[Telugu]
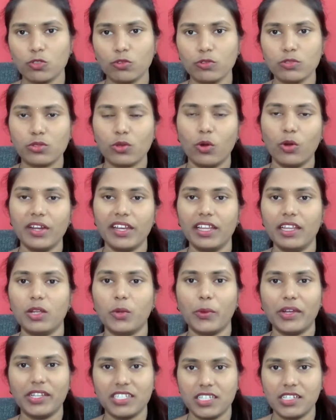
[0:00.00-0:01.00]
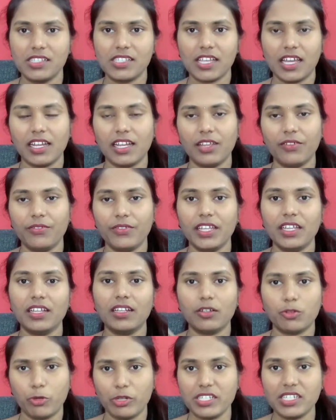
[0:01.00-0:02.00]
చూసుకొని క్వశ్చన్స్ అనేవి
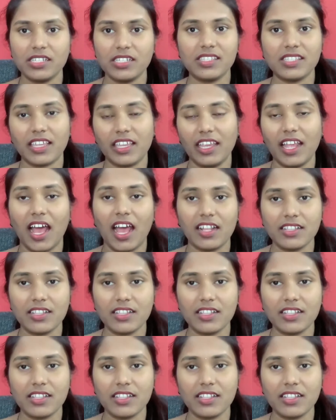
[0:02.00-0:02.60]
క్వశ్చన్స్కి